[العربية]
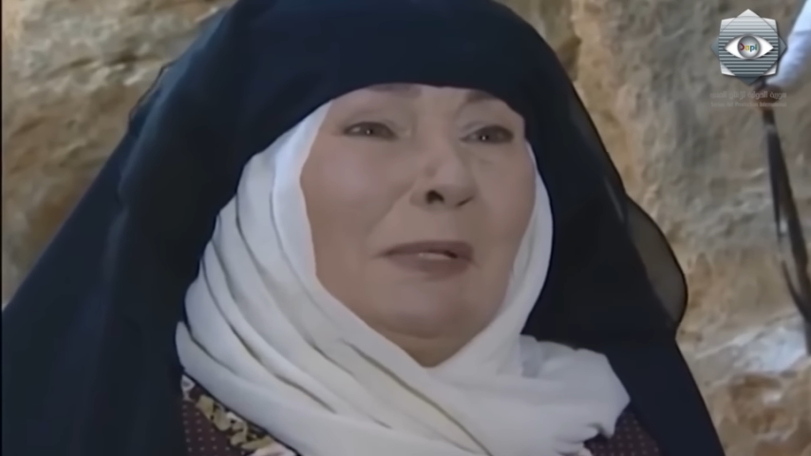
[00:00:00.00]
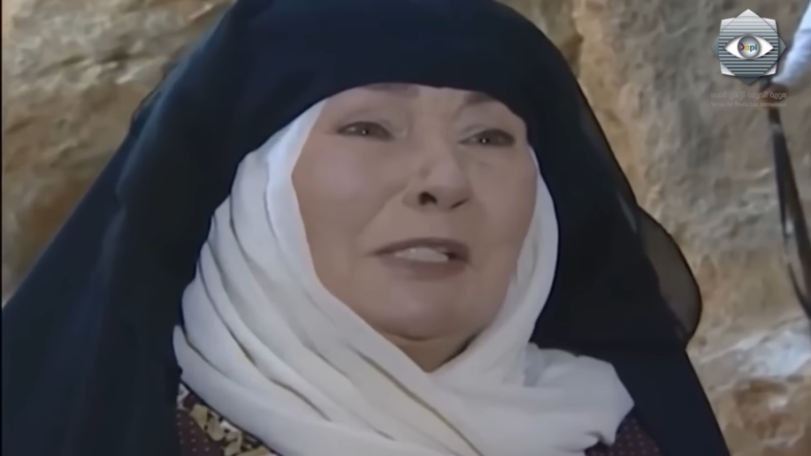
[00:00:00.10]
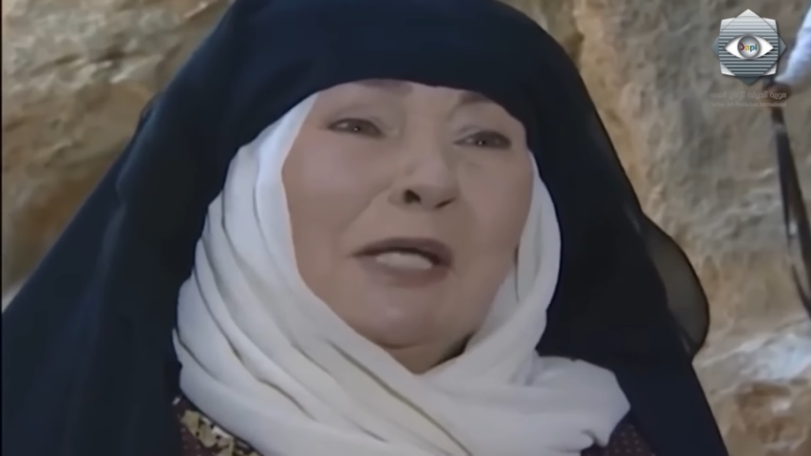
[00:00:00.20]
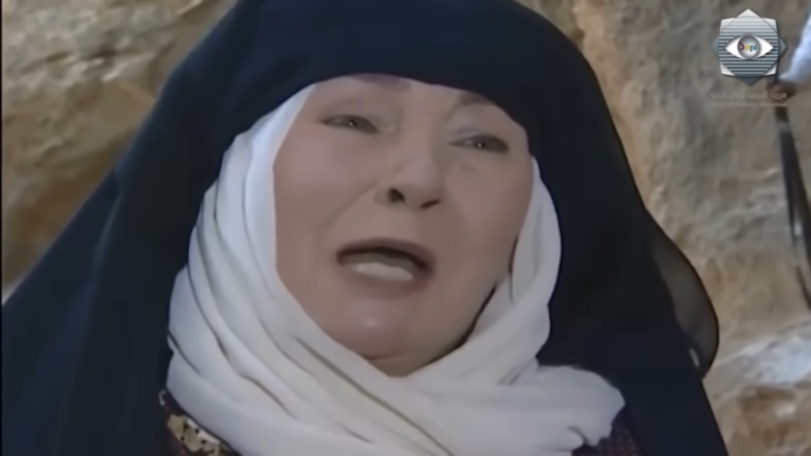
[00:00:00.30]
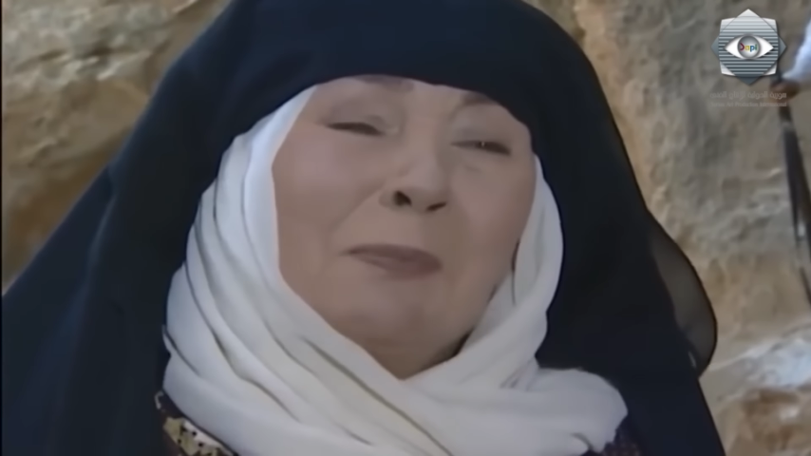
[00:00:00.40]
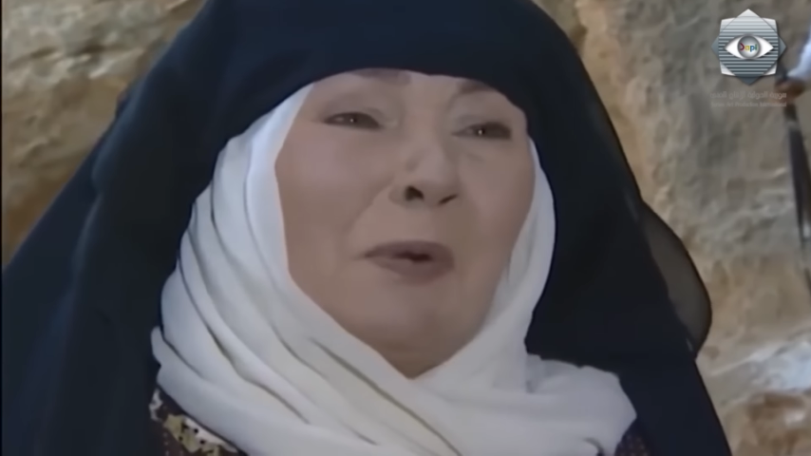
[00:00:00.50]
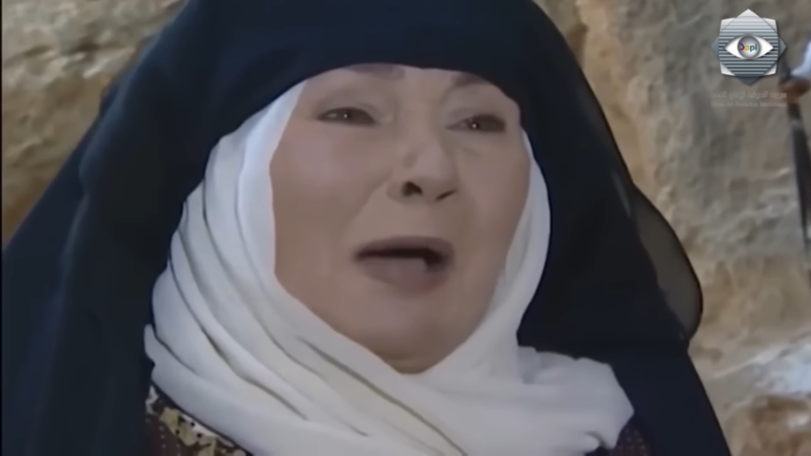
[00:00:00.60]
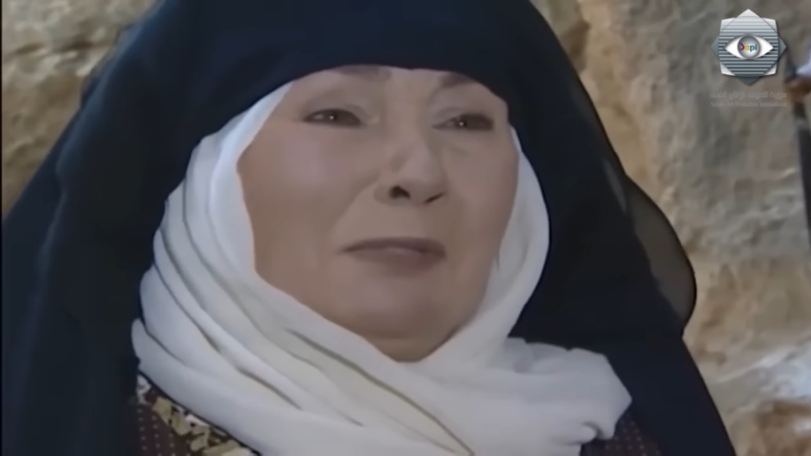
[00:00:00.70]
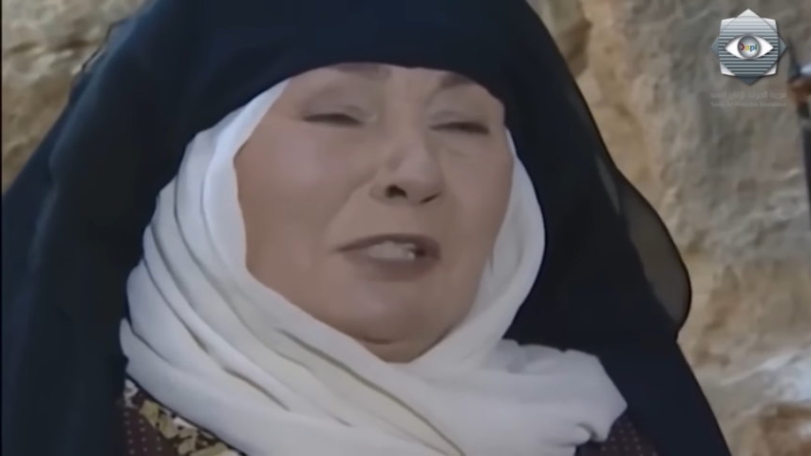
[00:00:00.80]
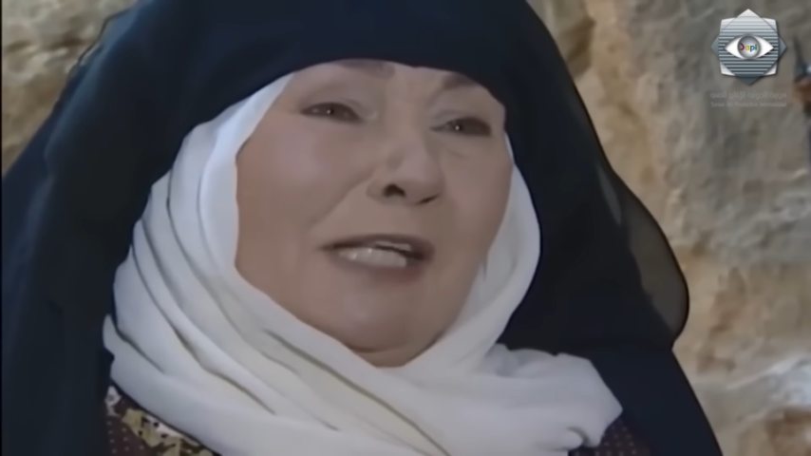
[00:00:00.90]
بحجار
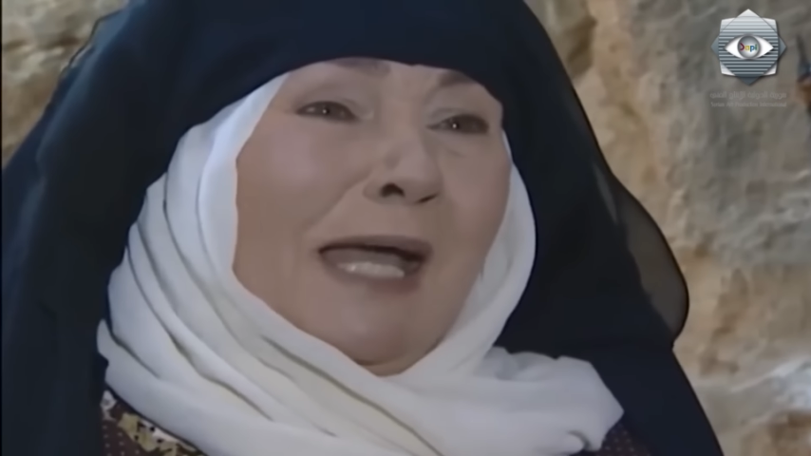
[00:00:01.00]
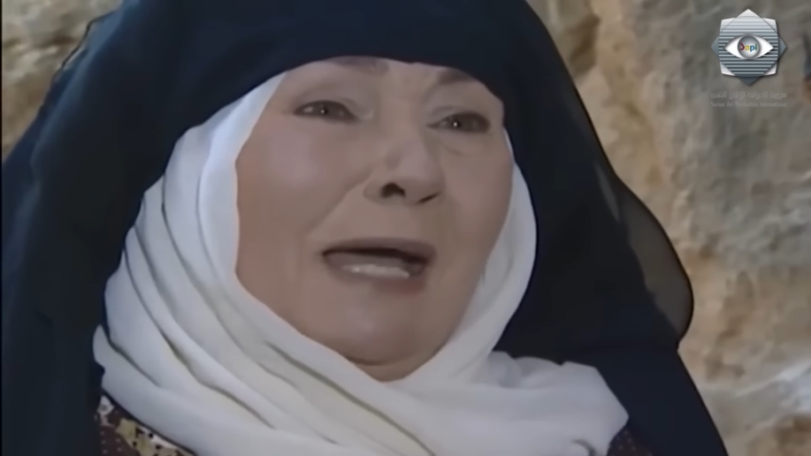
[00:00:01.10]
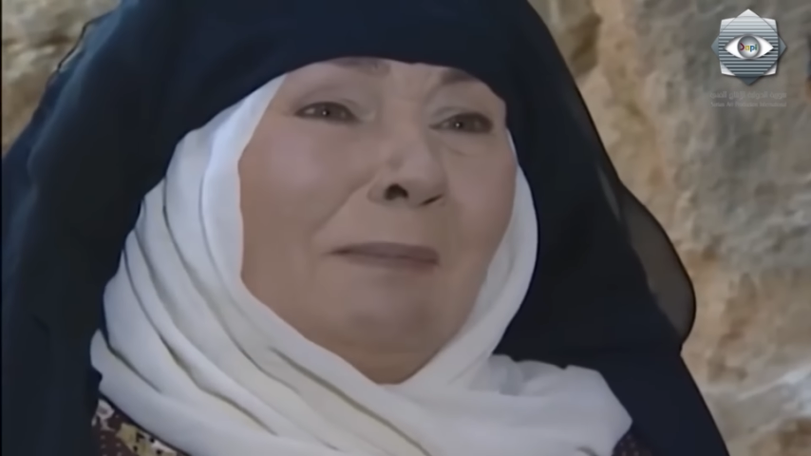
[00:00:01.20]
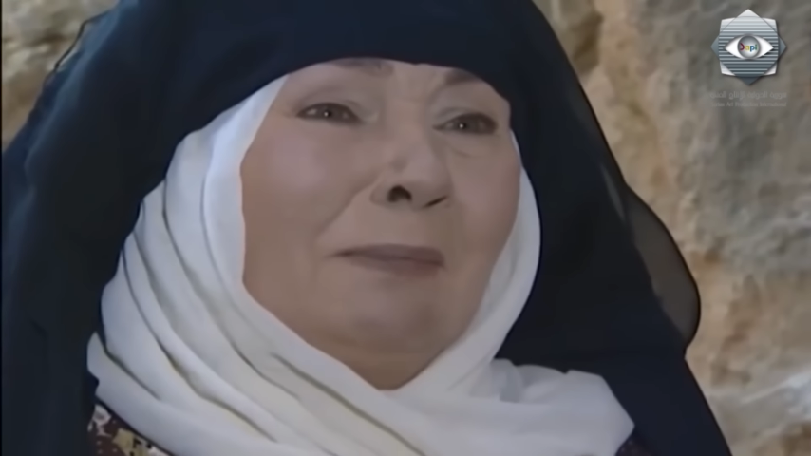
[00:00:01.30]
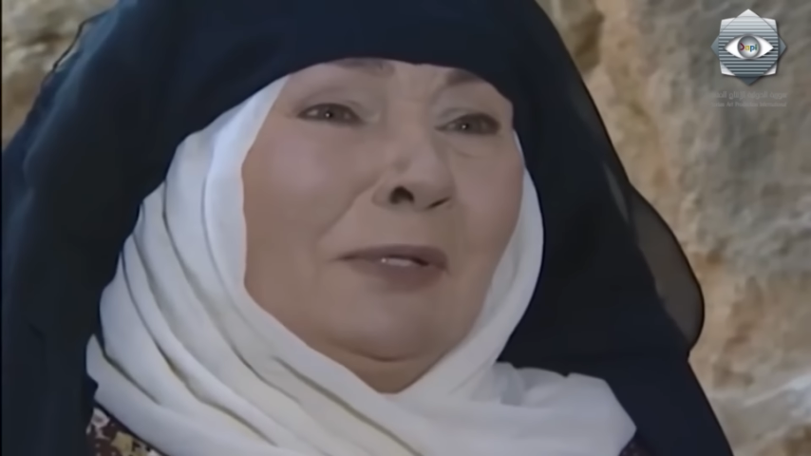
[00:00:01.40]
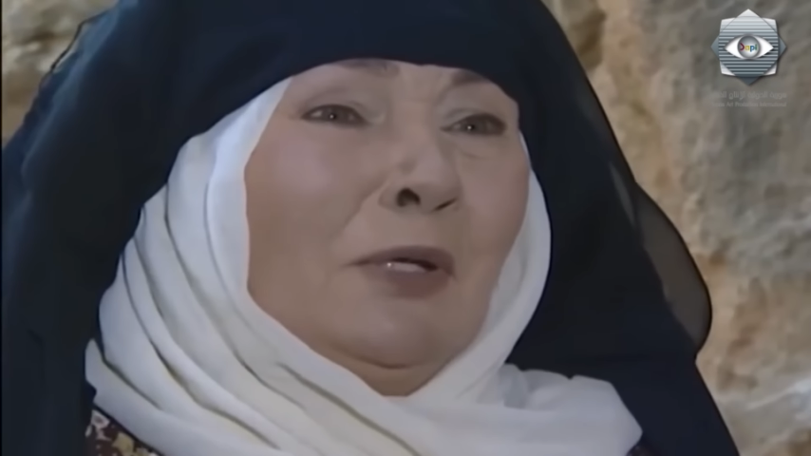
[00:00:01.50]
بواب الشام